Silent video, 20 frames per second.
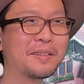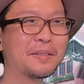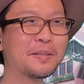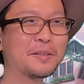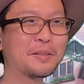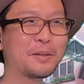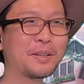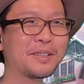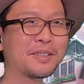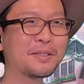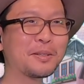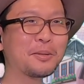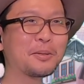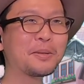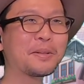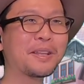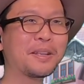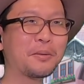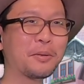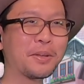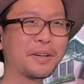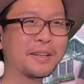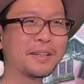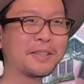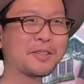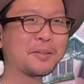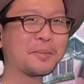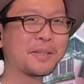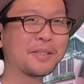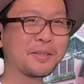とりあえず外でお願
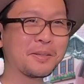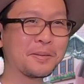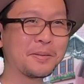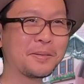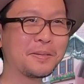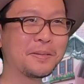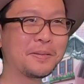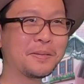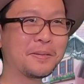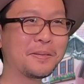いしますよ。